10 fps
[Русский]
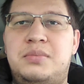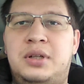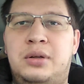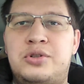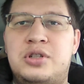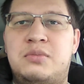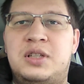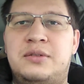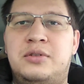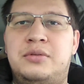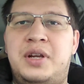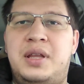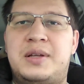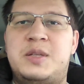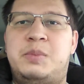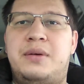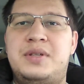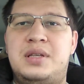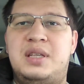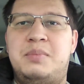предложено было в новой редакции
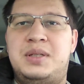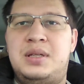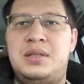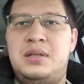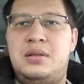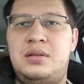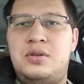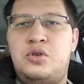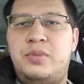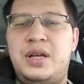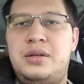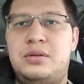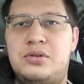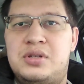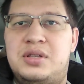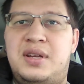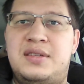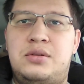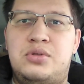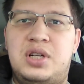повысить до 50 тысяч рублей, то есть не
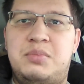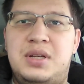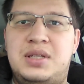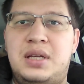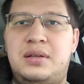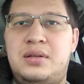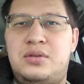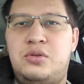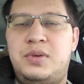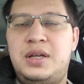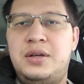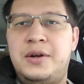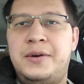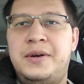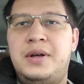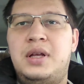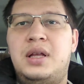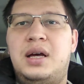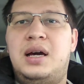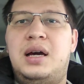30 уже, а 50 тысяч рублей,
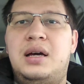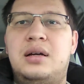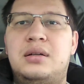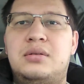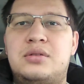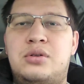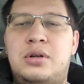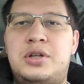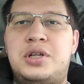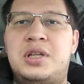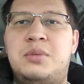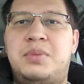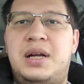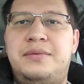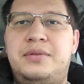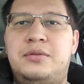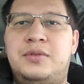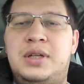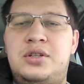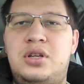а срок лишения прав
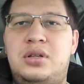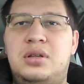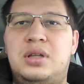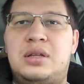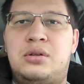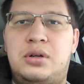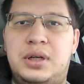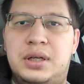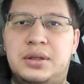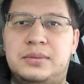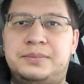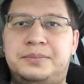увеличить до трех лет.